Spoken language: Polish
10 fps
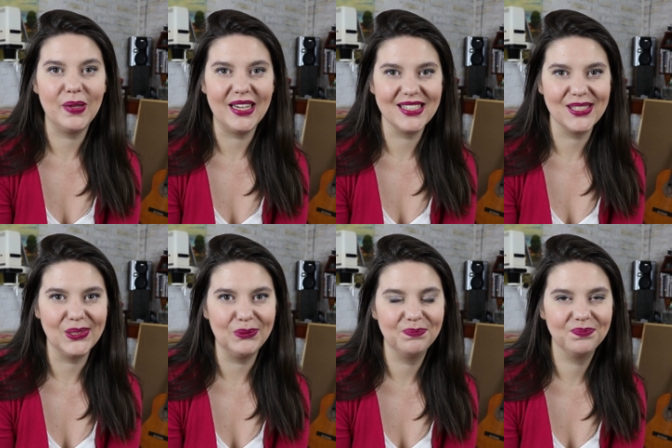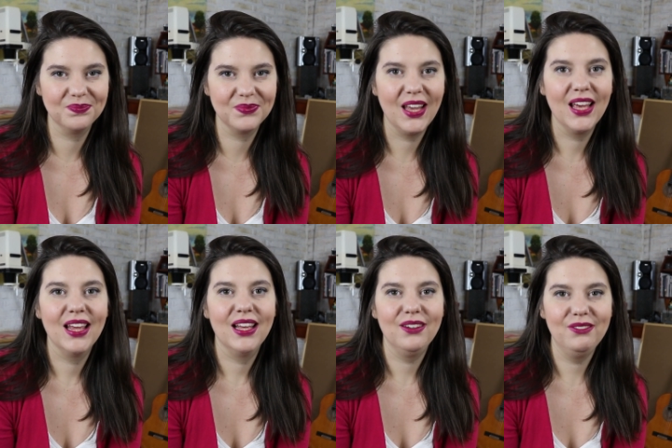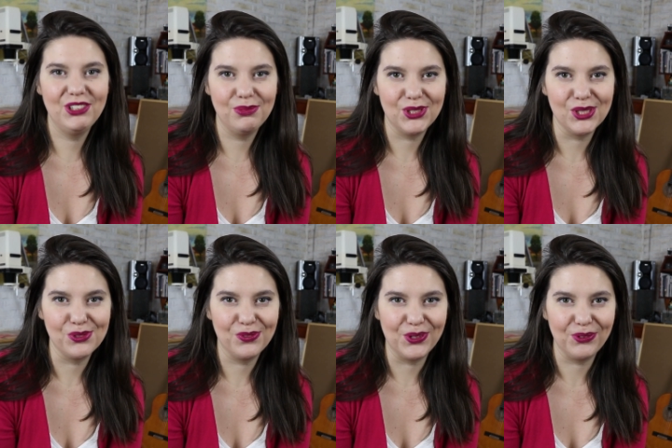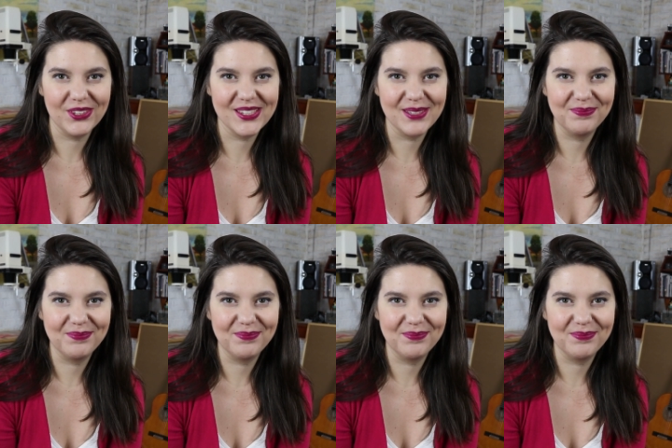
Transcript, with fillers: pasją. Widzimy się już wkrótce.